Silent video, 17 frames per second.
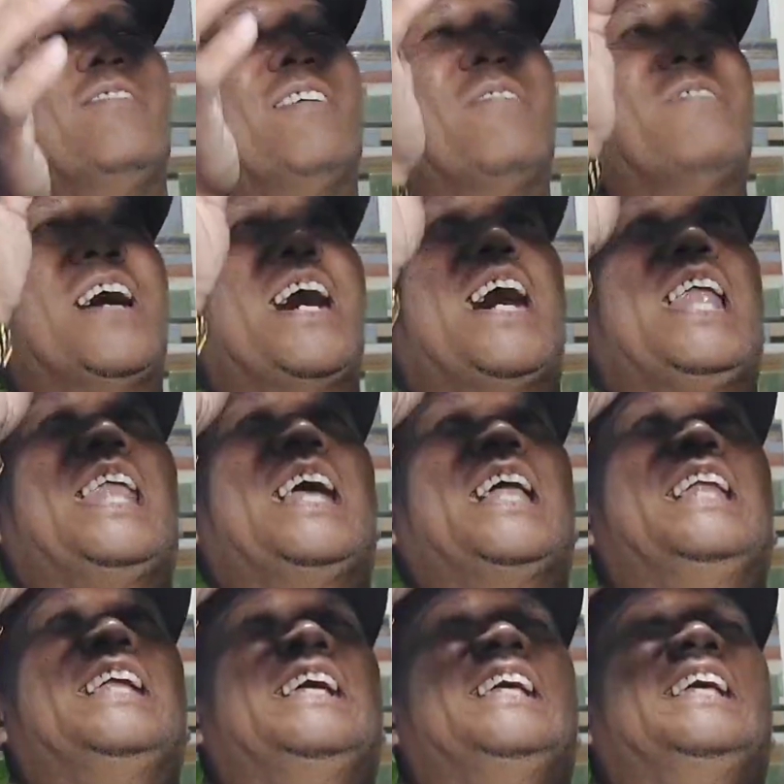ano
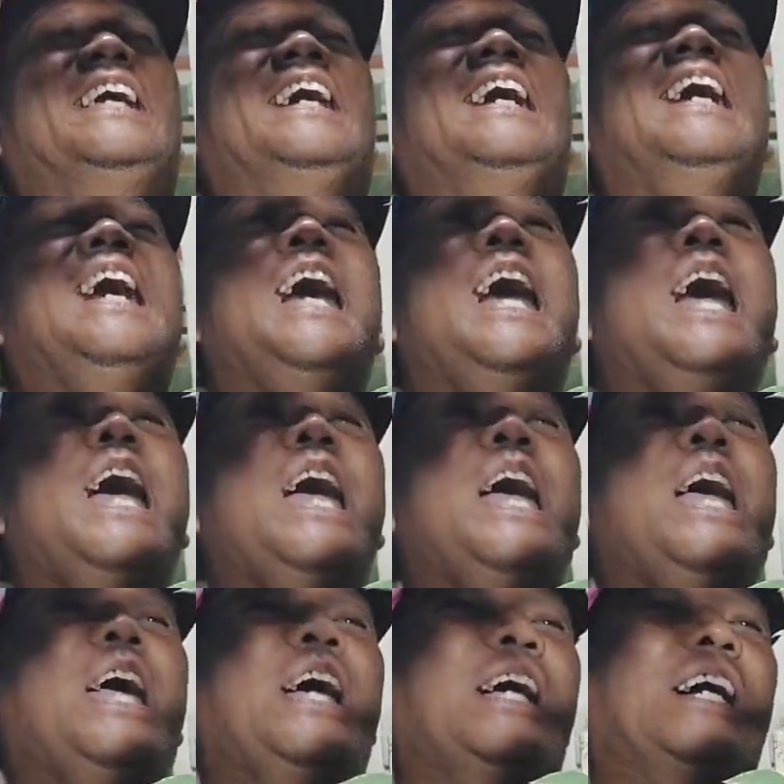pangalan.
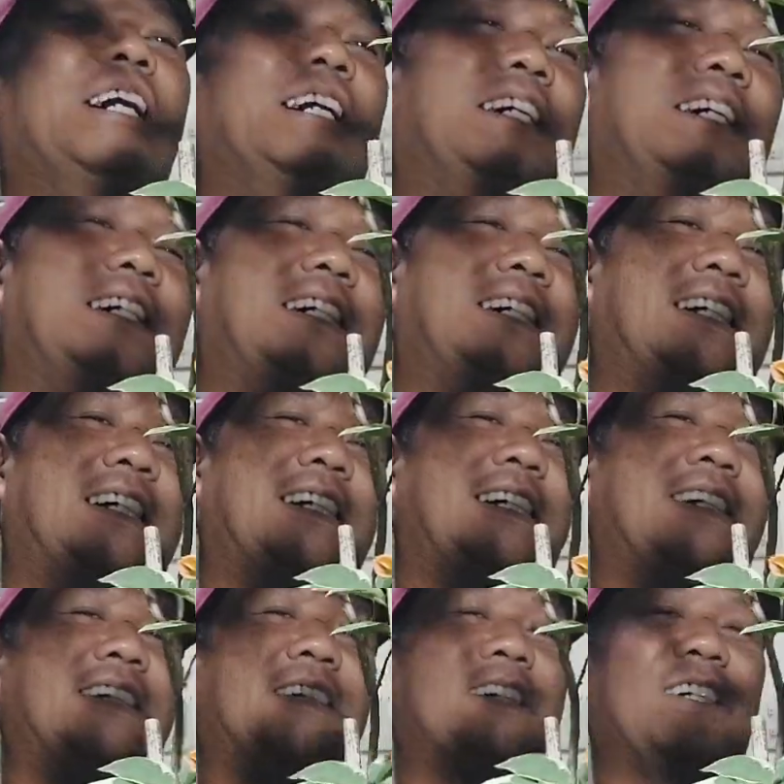
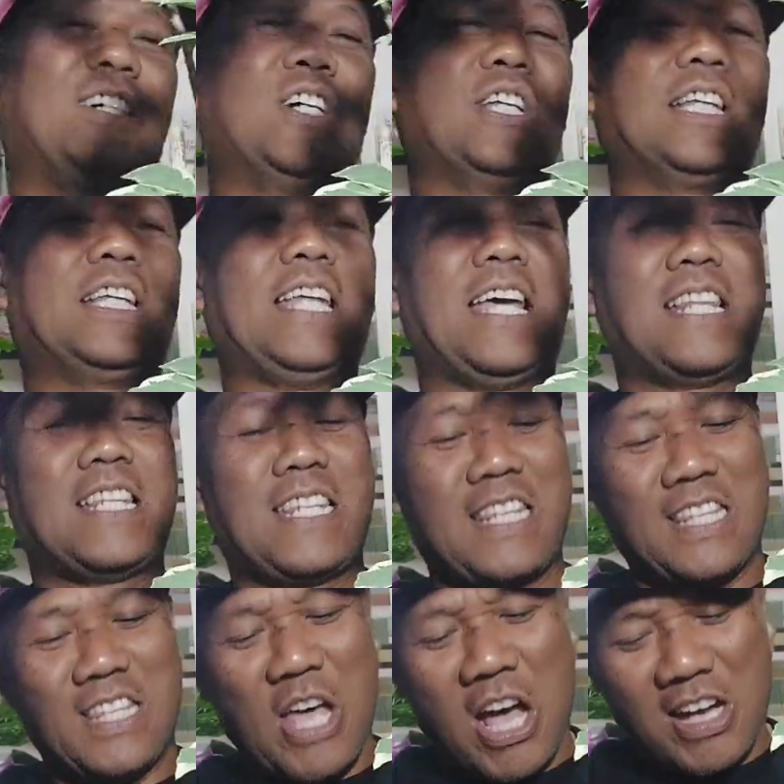uh,
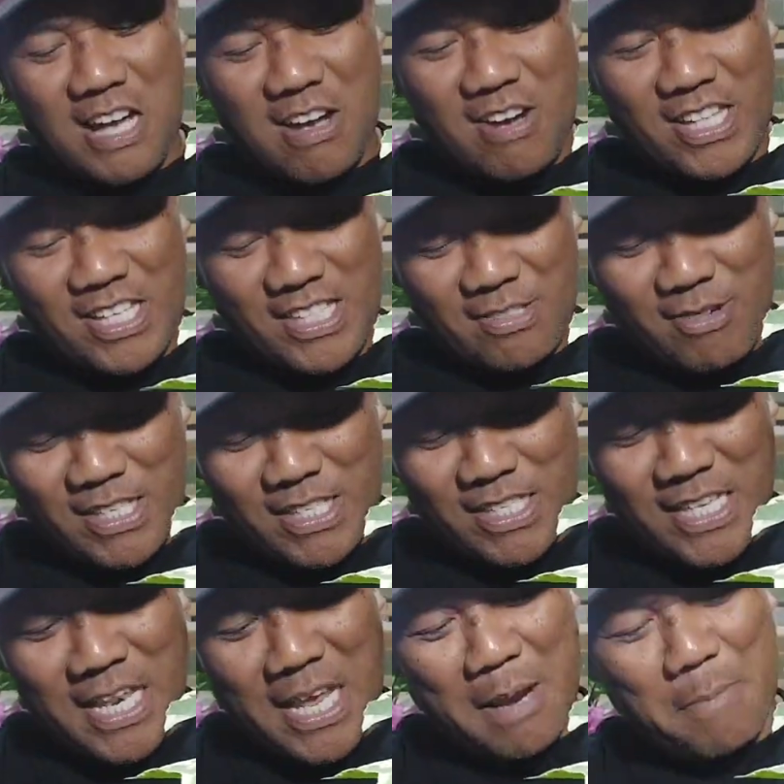golden. No, what's,
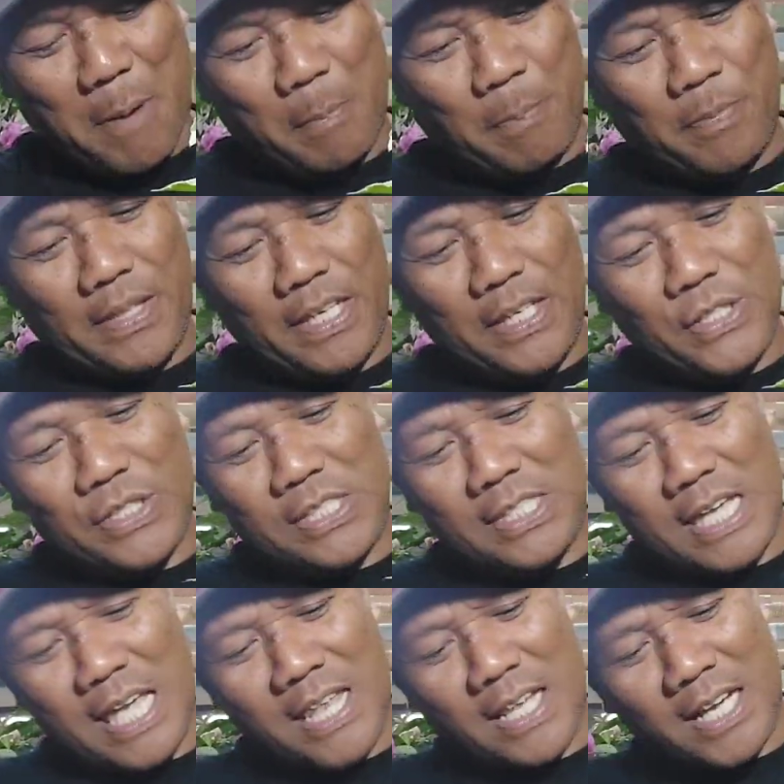what's the name of this?
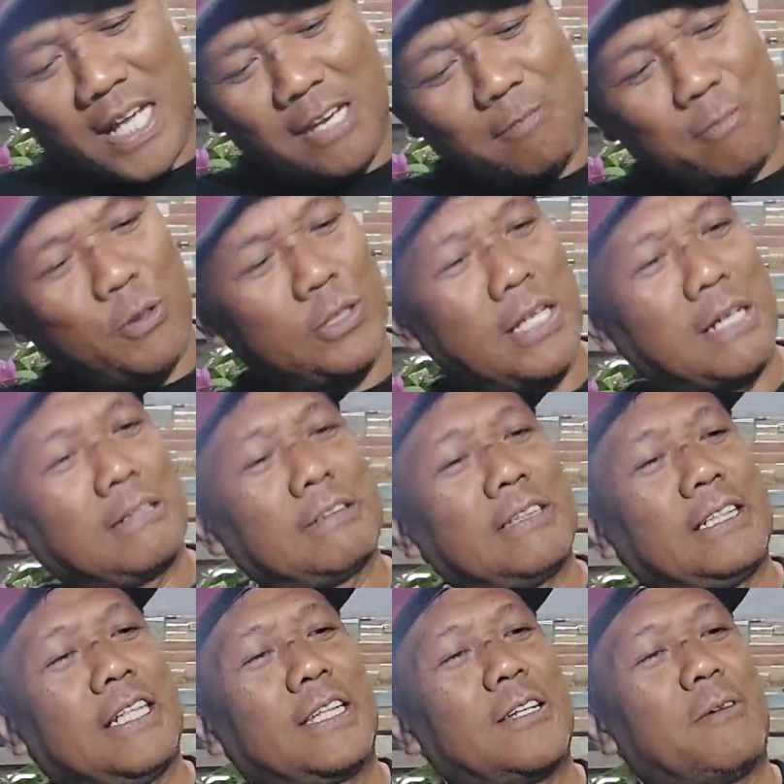Ah, nakalimutan
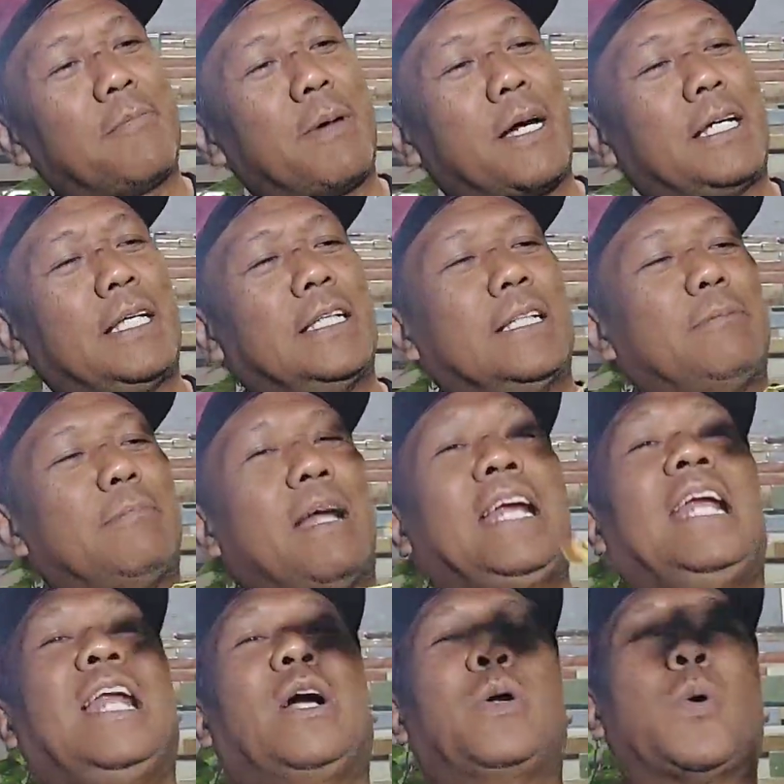ko yata ang pangalan.
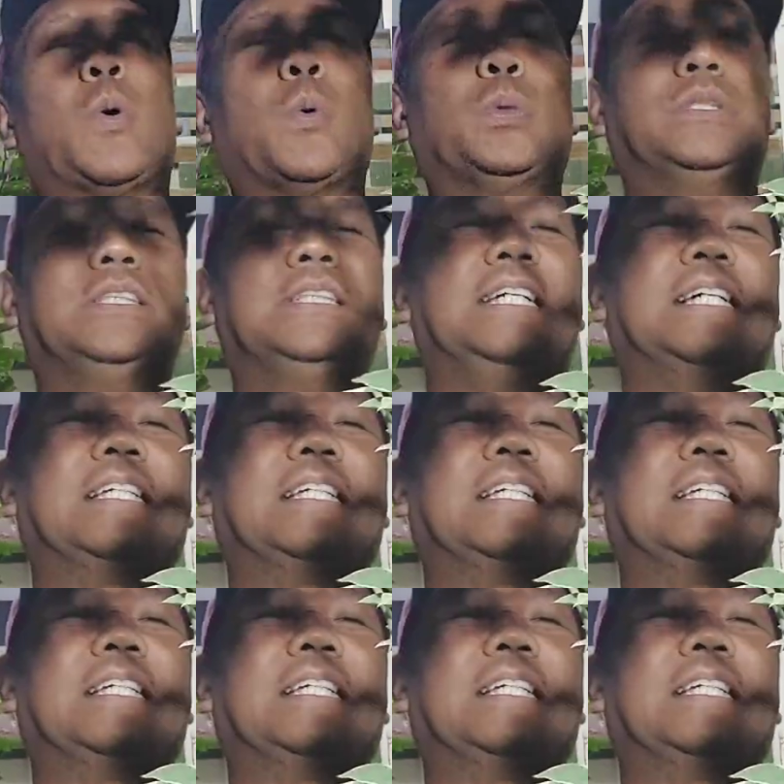Manila Gold,